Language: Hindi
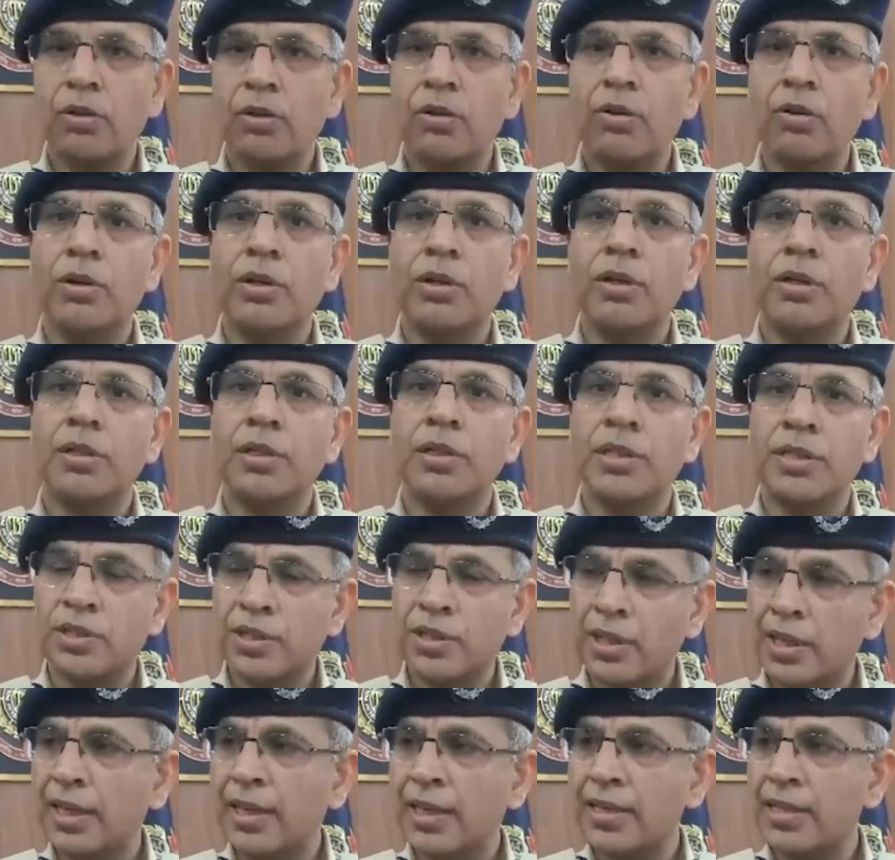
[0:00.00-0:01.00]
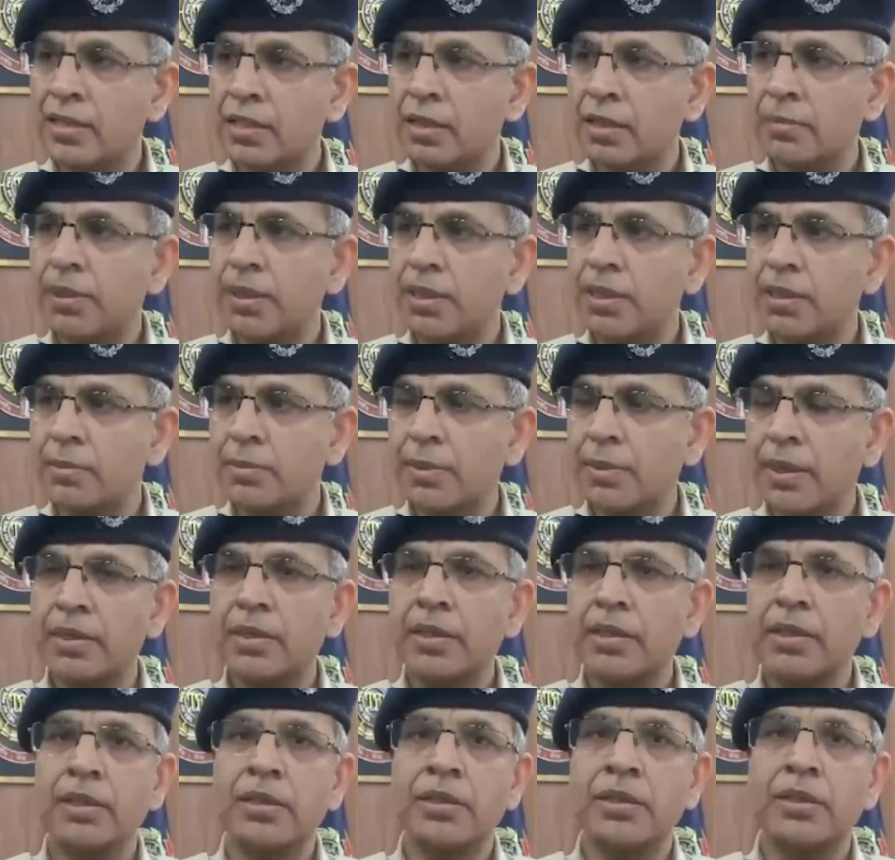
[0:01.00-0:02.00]
और डिस्ट्रिक्ट लाइन से भी
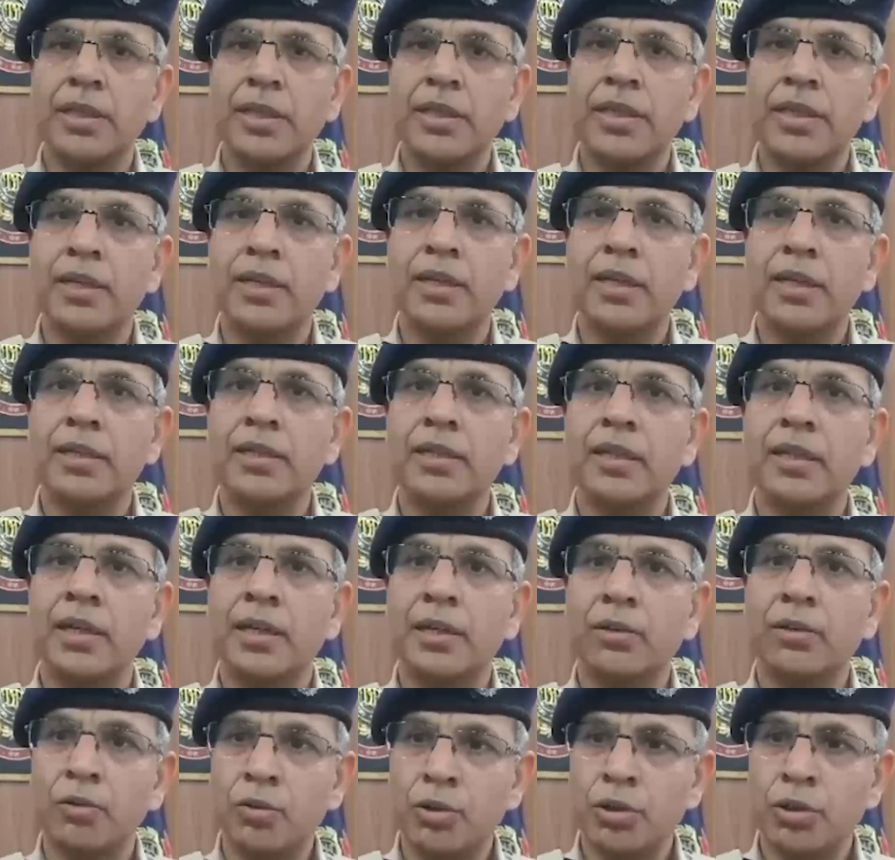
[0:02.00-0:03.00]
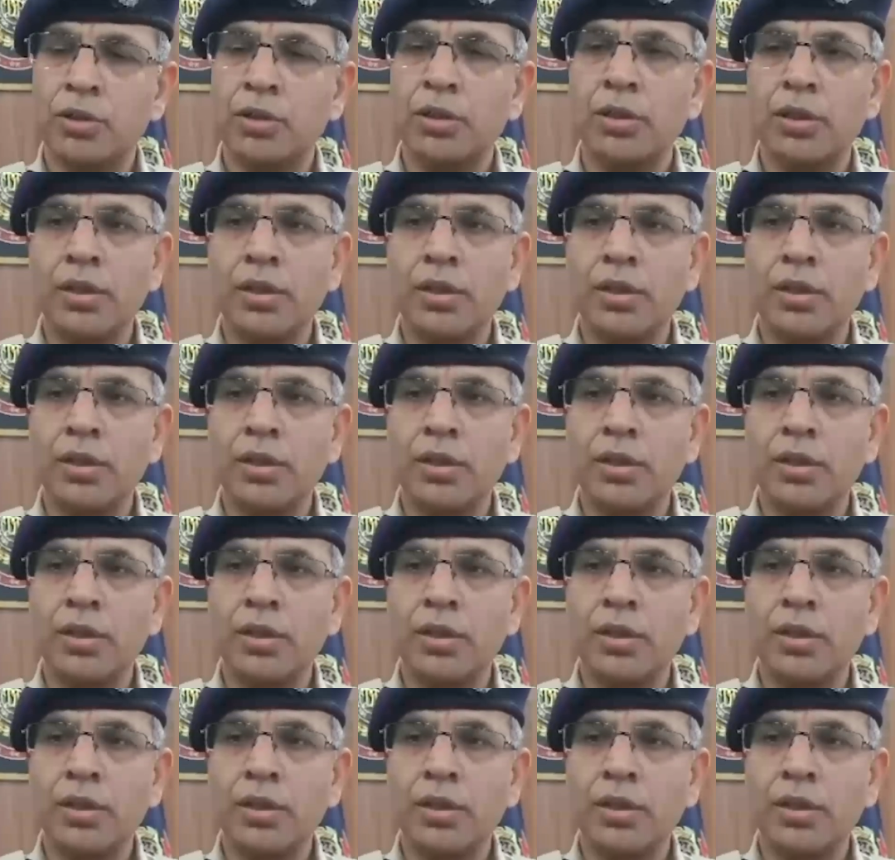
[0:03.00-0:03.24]
इंस्पेक्टर दिए गए हैं ताकि उस